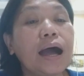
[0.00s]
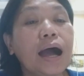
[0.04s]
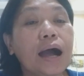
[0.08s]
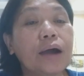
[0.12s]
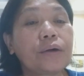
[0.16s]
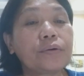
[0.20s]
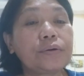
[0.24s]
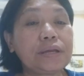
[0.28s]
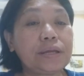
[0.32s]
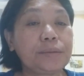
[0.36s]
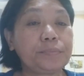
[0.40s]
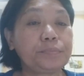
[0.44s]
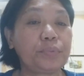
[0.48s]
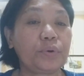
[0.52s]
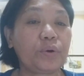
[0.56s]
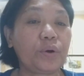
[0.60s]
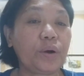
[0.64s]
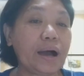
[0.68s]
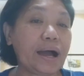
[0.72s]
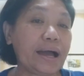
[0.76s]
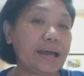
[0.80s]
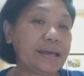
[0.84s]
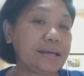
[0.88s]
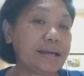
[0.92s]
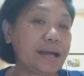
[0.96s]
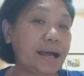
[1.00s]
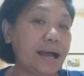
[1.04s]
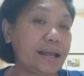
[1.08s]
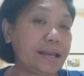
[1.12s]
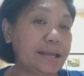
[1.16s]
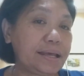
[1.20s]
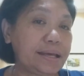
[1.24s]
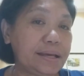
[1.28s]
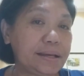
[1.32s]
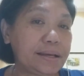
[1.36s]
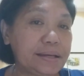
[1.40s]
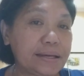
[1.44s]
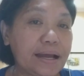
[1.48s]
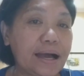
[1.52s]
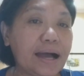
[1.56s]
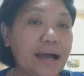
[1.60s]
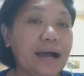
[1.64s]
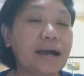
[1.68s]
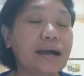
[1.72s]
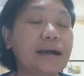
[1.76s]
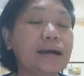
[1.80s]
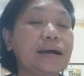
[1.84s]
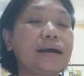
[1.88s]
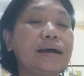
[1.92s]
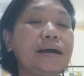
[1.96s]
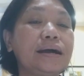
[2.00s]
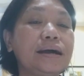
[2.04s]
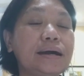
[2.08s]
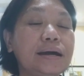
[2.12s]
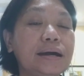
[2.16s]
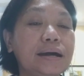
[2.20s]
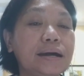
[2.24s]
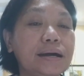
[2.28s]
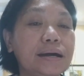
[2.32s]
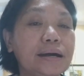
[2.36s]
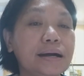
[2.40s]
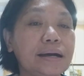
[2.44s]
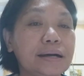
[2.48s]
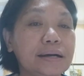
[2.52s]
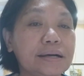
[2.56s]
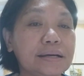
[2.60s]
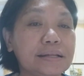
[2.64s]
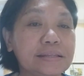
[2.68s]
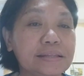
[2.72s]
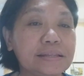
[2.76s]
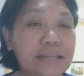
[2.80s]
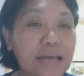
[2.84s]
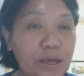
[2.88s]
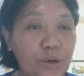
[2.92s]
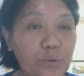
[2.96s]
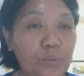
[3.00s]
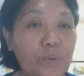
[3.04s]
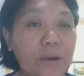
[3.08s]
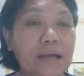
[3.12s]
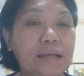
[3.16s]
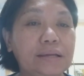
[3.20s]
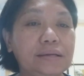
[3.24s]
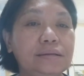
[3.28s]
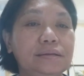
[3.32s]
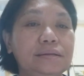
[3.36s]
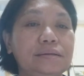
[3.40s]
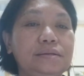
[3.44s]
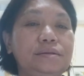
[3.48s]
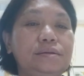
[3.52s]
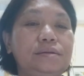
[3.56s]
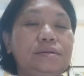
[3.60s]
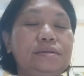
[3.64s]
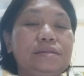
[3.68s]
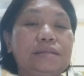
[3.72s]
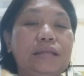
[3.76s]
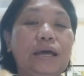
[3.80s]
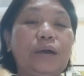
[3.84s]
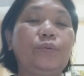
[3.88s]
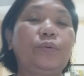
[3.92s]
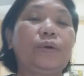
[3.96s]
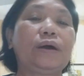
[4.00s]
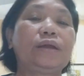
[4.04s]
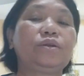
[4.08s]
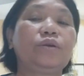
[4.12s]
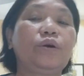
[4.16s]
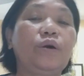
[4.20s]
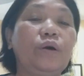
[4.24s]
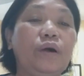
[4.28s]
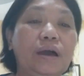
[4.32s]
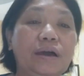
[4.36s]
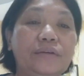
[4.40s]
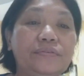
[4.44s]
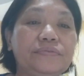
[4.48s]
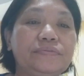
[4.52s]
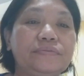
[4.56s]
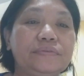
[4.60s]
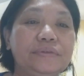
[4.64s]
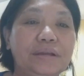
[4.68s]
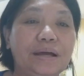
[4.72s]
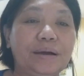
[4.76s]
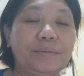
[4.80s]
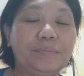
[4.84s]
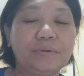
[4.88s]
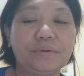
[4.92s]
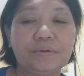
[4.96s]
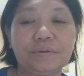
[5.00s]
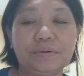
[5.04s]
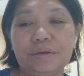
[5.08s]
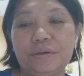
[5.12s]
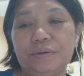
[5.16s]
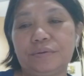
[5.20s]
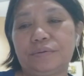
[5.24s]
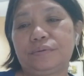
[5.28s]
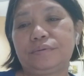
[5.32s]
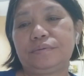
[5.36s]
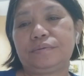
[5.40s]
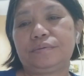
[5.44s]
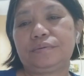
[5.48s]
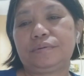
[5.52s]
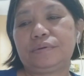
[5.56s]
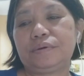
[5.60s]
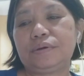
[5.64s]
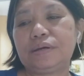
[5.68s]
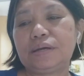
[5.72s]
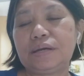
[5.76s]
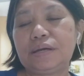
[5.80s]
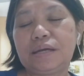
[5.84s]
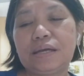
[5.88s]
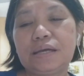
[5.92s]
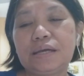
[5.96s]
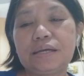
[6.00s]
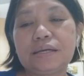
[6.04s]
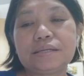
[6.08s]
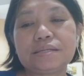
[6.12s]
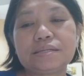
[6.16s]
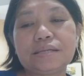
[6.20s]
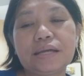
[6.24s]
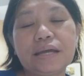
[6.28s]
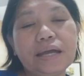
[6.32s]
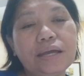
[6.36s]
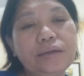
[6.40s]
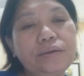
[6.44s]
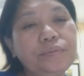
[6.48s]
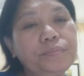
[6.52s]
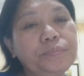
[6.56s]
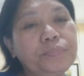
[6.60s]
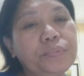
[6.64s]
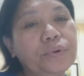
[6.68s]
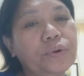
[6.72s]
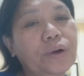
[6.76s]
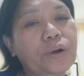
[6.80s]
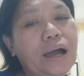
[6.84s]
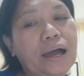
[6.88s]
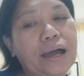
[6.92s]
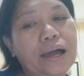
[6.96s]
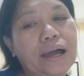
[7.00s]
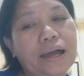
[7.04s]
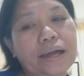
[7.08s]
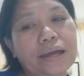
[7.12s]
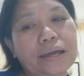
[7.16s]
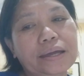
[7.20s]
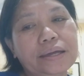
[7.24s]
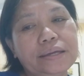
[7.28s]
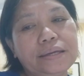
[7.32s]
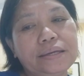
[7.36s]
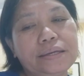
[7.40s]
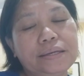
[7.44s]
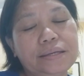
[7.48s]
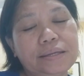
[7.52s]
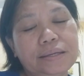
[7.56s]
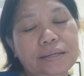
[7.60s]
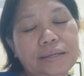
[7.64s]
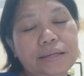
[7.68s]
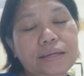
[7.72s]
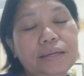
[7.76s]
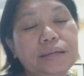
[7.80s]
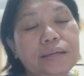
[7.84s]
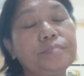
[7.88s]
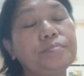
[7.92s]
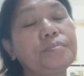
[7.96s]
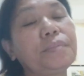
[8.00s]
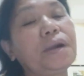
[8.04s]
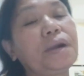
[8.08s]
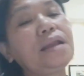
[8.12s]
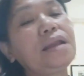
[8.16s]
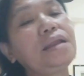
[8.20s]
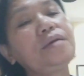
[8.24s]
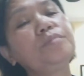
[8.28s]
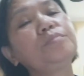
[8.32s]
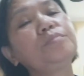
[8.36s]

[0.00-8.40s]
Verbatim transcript: ako din po ay galing ng Taiwan, Taiwan OFW. Sa ngayon po ay Bali,